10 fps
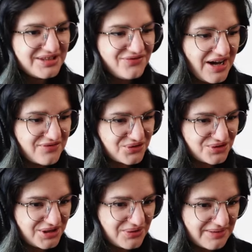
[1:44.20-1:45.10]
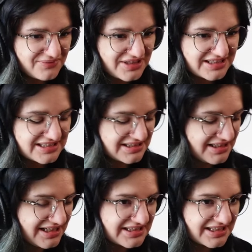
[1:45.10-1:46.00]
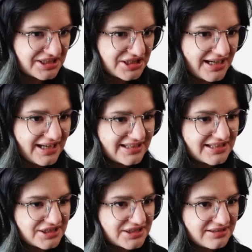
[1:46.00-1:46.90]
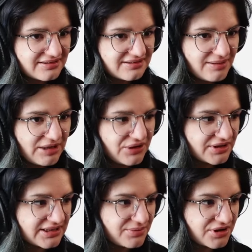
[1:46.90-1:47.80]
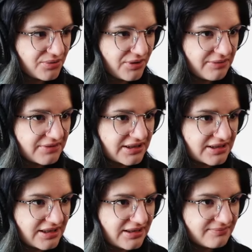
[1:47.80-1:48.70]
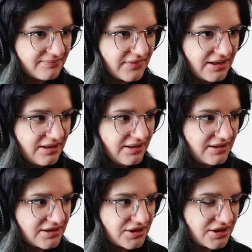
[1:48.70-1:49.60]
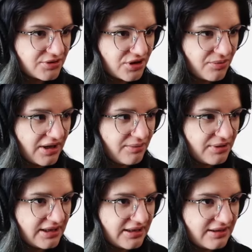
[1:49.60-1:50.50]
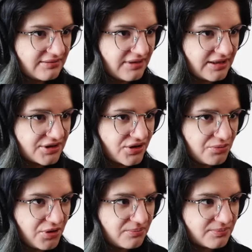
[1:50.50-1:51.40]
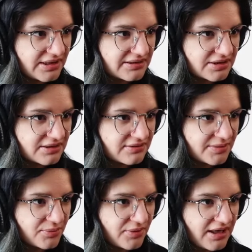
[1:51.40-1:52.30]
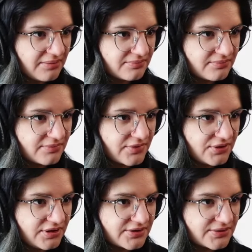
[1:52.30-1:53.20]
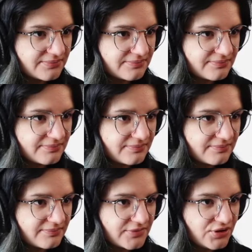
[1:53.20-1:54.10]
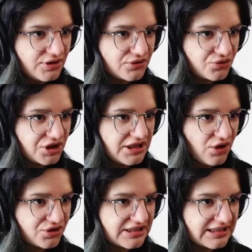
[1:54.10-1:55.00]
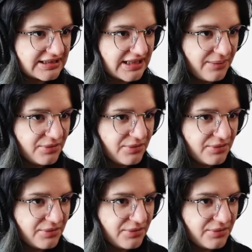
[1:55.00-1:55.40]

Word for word: Dwa wrzuciłam, więc nie jest tak źle, ale też y, na majonez je przerobiłam, także znaczy jeszcze nie przerobiłam, ale, ale się robią, także zapomniałam. No nic. No nic, już ich nie odzyskam.